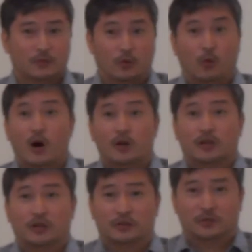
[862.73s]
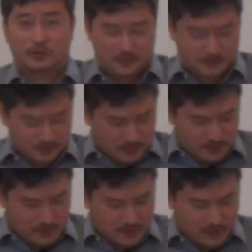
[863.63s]
終わりなんで
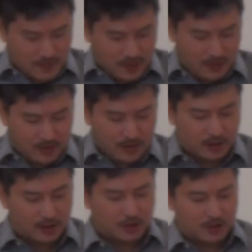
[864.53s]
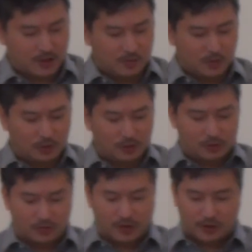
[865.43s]
す」でキッチンに戻る
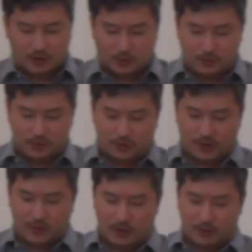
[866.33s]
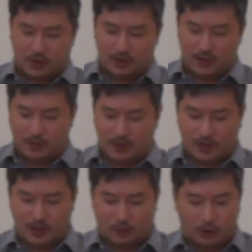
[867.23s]
と先ほどの女性バイトが来てま
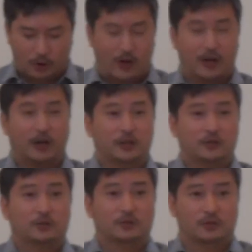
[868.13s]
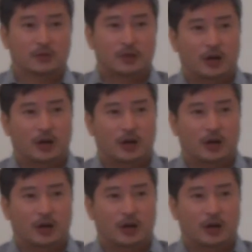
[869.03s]
た声を荒げて言うんですよ「